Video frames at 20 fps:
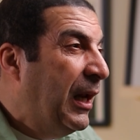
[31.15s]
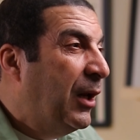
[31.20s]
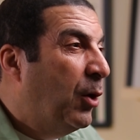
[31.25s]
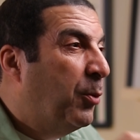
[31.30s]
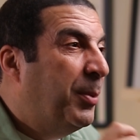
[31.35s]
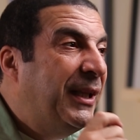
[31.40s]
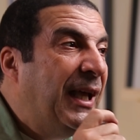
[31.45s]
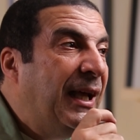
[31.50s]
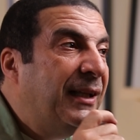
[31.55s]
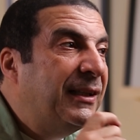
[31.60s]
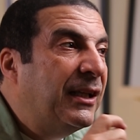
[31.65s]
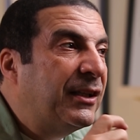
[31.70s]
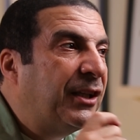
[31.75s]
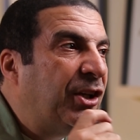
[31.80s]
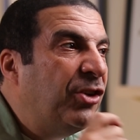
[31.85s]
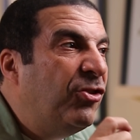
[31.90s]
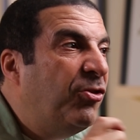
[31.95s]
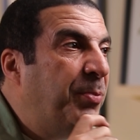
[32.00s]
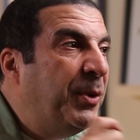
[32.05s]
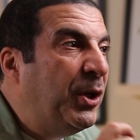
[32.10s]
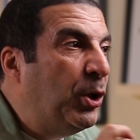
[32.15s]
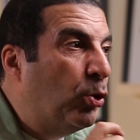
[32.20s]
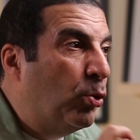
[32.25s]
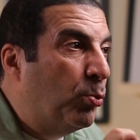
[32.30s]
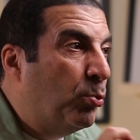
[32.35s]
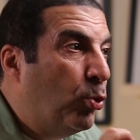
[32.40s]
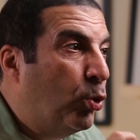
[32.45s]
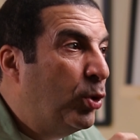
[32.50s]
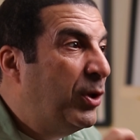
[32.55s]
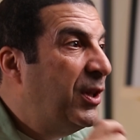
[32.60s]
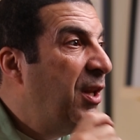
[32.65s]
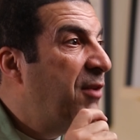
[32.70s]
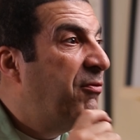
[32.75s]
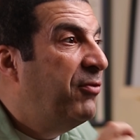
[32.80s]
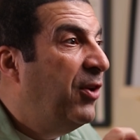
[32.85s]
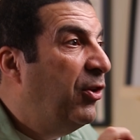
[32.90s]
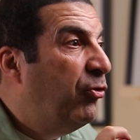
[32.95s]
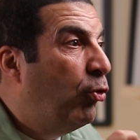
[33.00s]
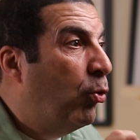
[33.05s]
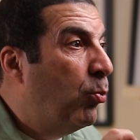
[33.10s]
لو بدات تعيش بيهم
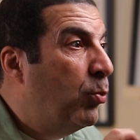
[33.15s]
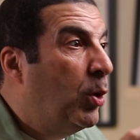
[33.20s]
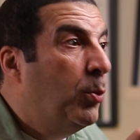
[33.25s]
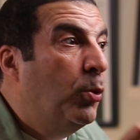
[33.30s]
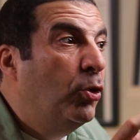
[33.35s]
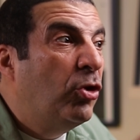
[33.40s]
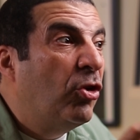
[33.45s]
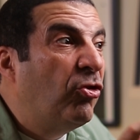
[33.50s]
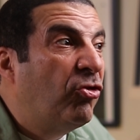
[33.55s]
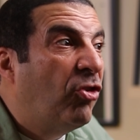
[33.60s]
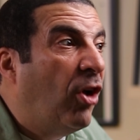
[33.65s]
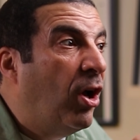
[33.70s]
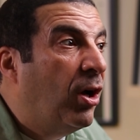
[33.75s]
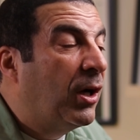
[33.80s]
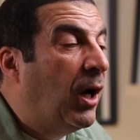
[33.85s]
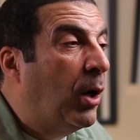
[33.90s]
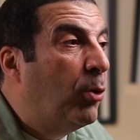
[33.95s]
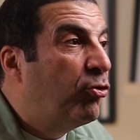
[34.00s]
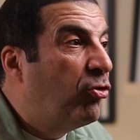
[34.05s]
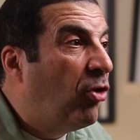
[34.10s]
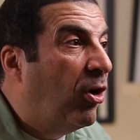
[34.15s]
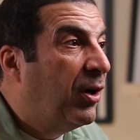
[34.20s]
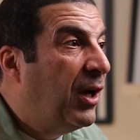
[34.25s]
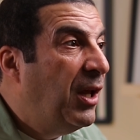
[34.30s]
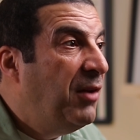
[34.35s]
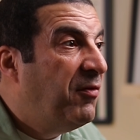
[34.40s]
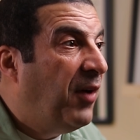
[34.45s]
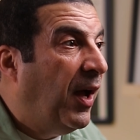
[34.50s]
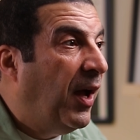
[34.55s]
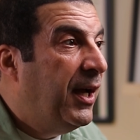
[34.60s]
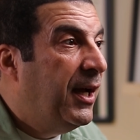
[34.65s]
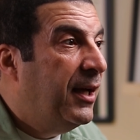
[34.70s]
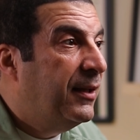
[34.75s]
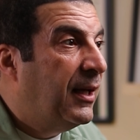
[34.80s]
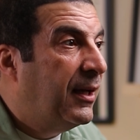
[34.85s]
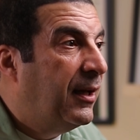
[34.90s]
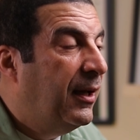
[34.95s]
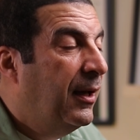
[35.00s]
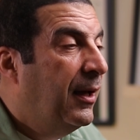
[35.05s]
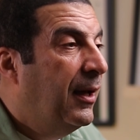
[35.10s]
وتنفذهم لمده شهر او شهرين في
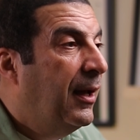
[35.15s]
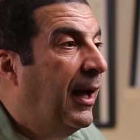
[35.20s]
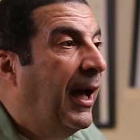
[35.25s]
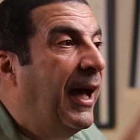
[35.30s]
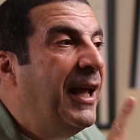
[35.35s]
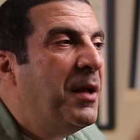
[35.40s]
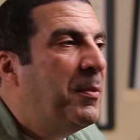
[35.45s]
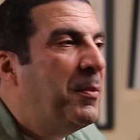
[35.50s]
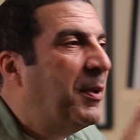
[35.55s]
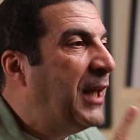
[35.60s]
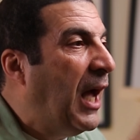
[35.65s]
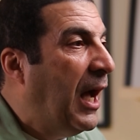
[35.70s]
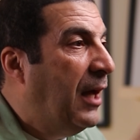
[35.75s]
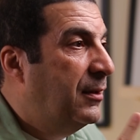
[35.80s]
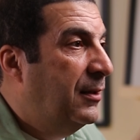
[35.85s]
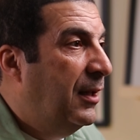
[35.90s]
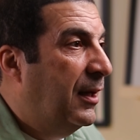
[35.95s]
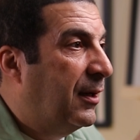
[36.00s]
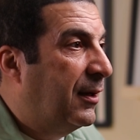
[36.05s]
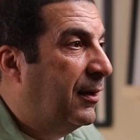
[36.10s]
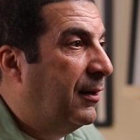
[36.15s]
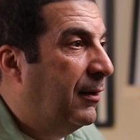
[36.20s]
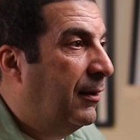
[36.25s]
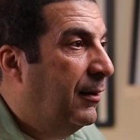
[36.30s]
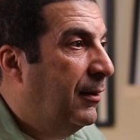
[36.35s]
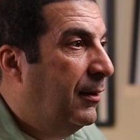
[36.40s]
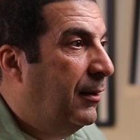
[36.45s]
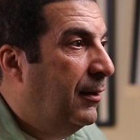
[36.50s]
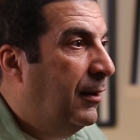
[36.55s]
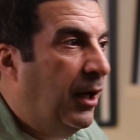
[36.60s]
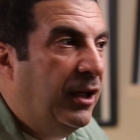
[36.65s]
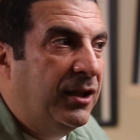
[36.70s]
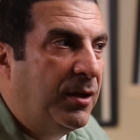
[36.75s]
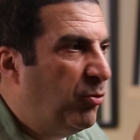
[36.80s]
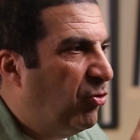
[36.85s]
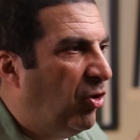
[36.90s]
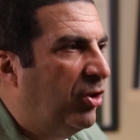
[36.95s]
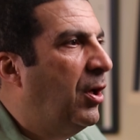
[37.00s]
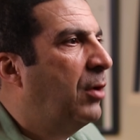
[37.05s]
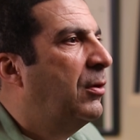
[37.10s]
حياتك انا بتحداك انت
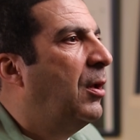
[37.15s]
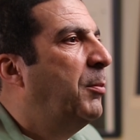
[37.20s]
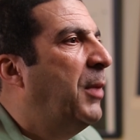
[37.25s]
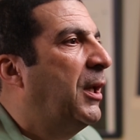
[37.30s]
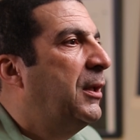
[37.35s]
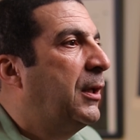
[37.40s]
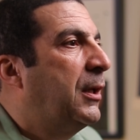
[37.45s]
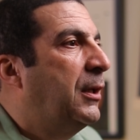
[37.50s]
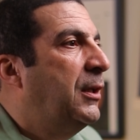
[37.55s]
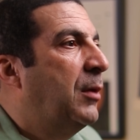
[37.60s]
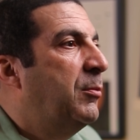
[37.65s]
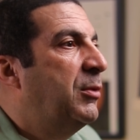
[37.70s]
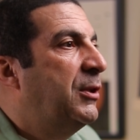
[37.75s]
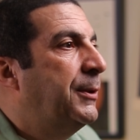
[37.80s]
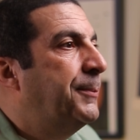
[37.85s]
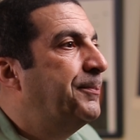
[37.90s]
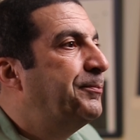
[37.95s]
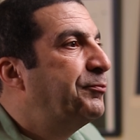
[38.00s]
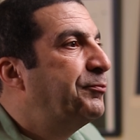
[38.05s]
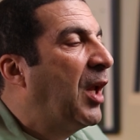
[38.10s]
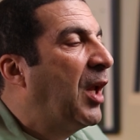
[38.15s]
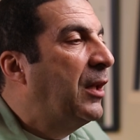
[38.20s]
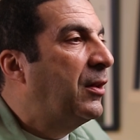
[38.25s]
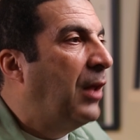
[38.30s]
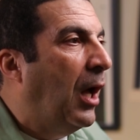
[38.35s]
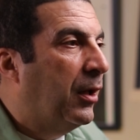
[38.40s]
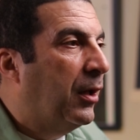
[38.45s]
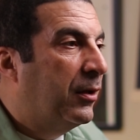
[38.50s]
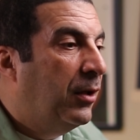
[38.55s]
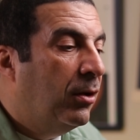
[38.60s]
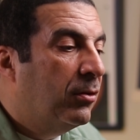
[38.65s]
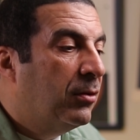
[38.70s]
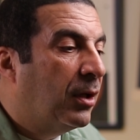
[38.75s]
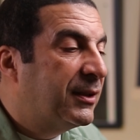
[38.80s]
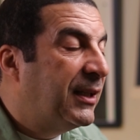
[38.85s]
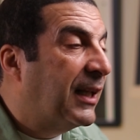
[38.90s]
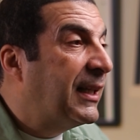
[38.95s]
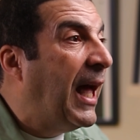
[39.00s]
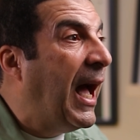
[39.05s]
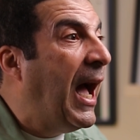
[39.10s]
مش هتغضب بعد كده ابدا انت
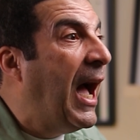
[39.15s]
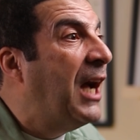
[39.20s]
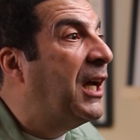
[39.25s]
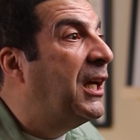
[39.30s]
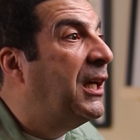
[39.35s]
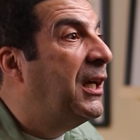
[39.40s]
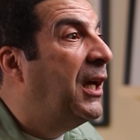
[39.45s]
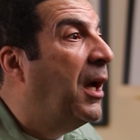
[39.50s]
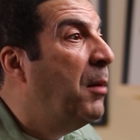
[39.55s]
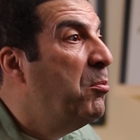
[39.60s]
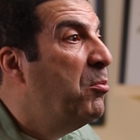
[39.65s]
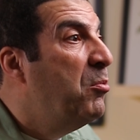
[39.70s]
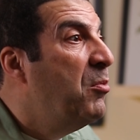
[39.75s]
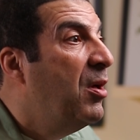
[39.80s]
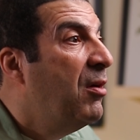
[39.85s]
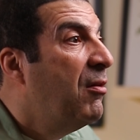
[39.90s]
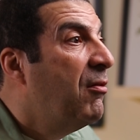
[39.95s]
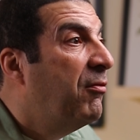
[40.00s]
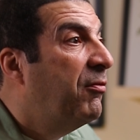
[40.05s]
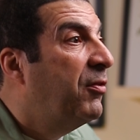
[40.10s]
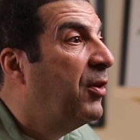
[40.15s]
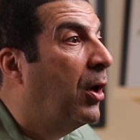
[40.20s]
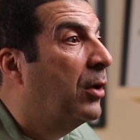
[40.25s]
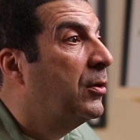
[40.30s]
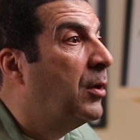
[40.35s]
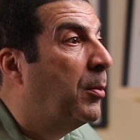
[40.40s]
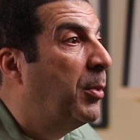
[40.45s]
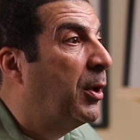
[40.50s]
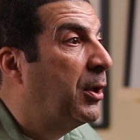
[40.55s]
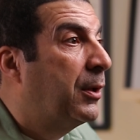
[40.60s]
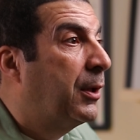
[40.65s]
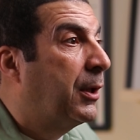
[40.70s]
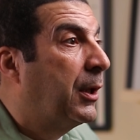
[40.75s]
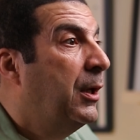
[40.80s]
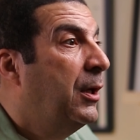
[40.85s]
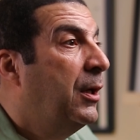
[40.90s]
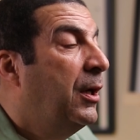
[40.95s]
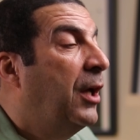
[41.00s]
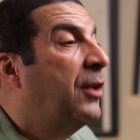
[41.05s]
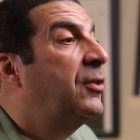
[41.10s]
هتقدر تتحكم في غضبك
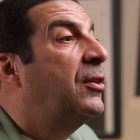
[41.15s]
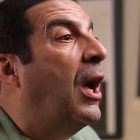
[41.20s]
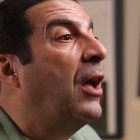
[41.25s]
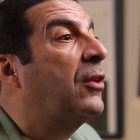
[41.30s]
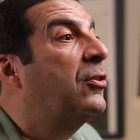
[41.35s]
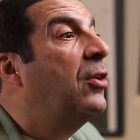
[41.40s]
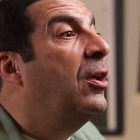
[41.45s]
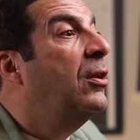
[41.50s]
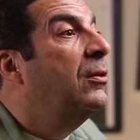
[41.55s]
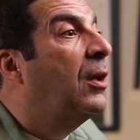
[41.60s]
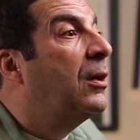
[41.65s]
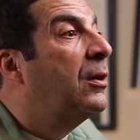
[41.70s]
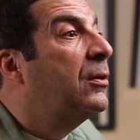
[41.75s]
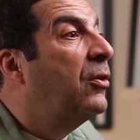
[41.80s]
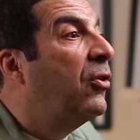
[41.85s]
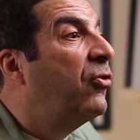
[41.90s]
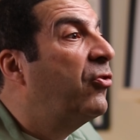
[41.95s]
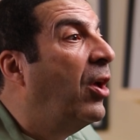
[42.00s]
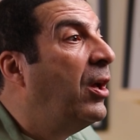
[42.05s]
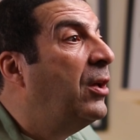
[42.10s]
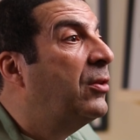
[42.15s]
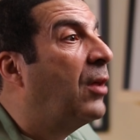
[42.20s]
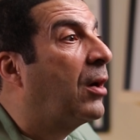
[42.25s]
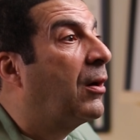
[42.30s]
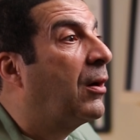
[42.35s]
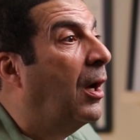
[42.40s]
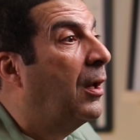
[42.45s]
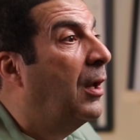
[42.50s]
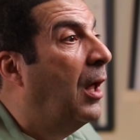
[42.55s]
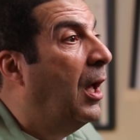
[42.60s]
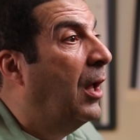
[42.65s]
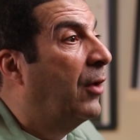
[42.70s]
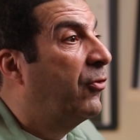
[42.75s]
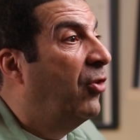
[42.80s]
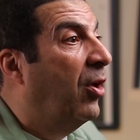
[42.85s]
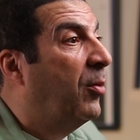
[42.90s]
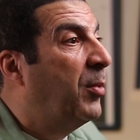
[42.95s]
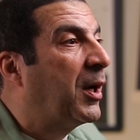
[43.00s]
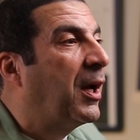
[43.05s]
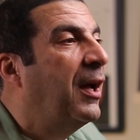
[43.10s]
انت هتقدر تسيطر على
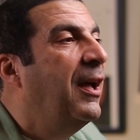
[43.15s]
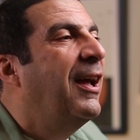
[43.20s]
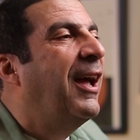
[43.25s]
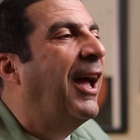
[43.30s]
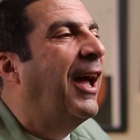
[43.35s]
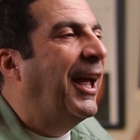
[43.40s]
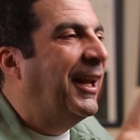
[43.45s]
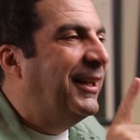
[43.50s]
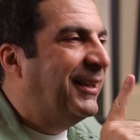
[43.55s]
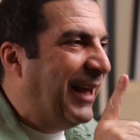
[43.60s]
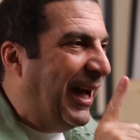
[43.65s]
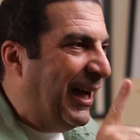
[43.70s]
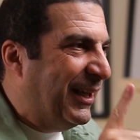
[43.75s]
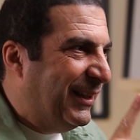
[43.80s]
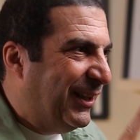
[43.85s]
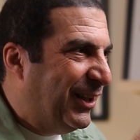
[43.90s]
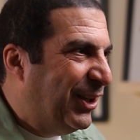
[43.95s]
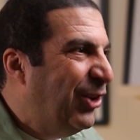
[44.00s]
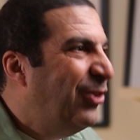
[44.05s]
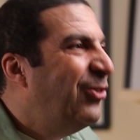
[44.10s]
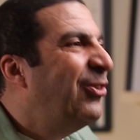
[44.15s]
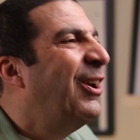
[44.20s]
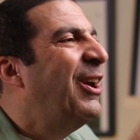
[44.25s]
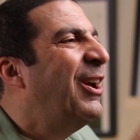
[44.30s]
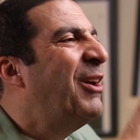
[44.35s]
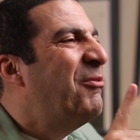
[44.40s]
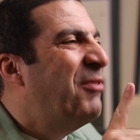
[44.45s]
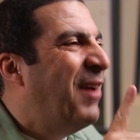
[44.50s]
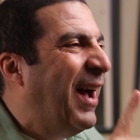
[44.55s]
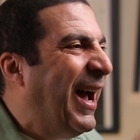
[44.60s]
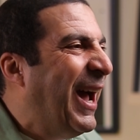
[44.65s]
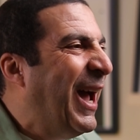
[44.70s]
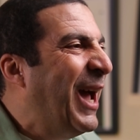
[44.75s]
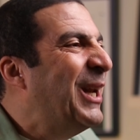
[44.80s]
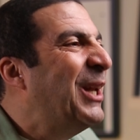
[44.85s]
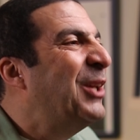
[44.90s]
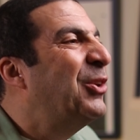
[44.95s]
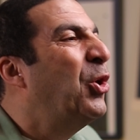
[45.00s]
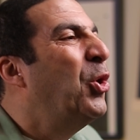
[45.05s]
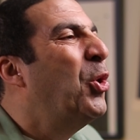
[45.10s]
اعصابك انت هتعيش في
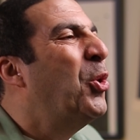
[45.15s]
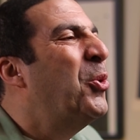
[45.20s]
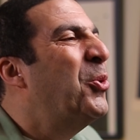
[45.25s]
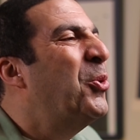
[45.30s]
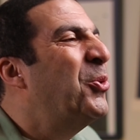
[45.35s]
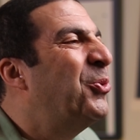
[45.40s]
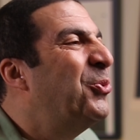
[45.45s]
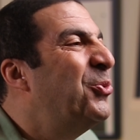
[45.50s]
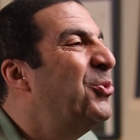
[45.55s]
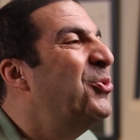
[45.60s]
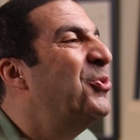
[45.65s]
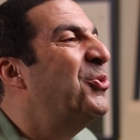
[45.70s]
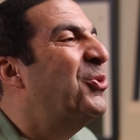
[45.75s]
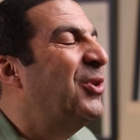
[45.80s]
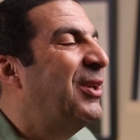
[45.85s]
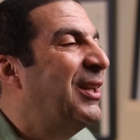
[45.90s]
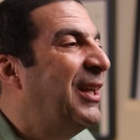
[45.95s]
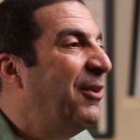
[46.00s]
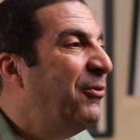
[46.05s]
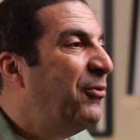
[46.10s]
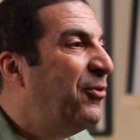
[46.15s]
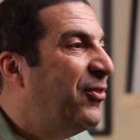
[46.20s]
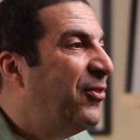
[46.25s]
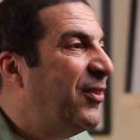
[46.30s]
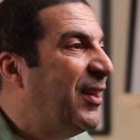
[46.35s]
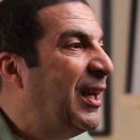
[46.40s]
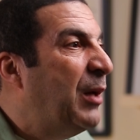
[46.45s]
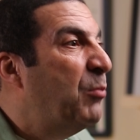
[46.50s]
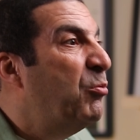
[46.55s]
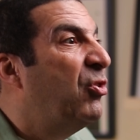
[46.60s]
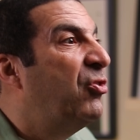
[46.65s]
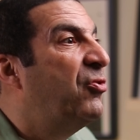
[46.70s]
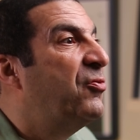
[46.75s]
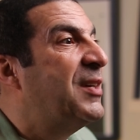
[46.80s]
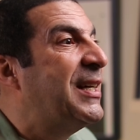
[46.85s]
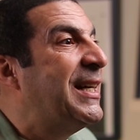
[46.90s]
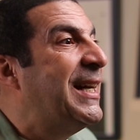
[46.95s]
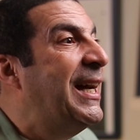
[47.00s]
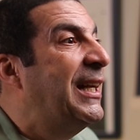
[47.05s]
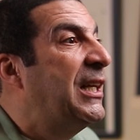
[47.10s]
حاله هدوء نفسي مش
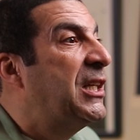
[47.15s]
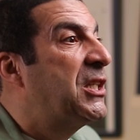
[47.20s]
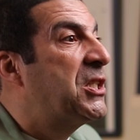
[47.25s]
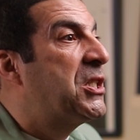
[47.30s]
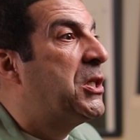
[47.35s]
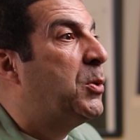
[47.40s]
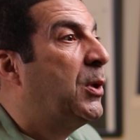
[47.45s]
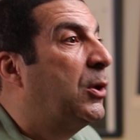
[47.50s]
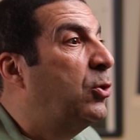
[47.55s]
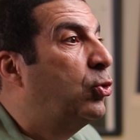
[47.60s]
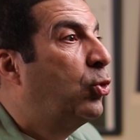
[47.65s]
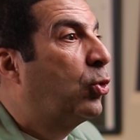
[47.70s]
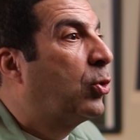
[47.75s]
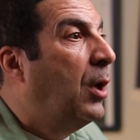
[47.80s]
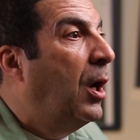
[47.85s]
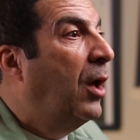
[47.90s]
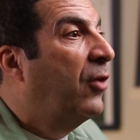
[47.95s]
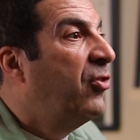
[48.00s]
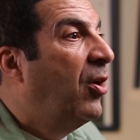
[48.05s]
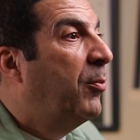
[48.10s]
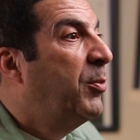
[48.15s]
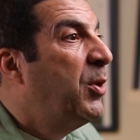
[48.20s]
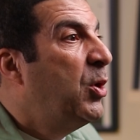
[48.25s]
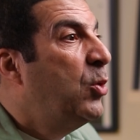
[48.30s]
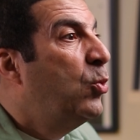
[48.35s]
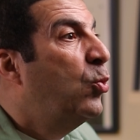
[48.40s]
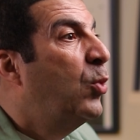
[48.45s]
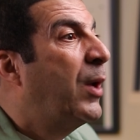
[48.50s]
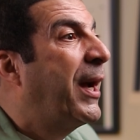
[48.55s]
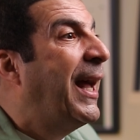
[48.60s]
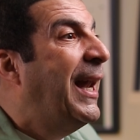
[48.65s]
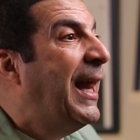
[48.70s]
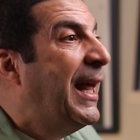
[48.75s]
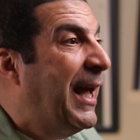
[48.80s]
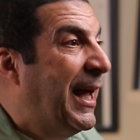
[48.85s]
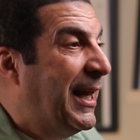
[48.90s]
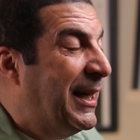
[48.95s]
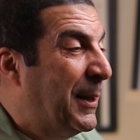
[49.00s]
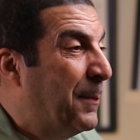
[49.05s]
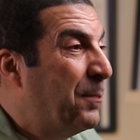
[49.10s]
في حالة توتر عصبي
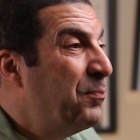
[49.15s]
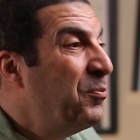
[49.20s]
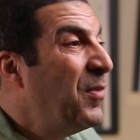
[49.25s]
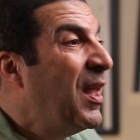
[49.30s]
وغليان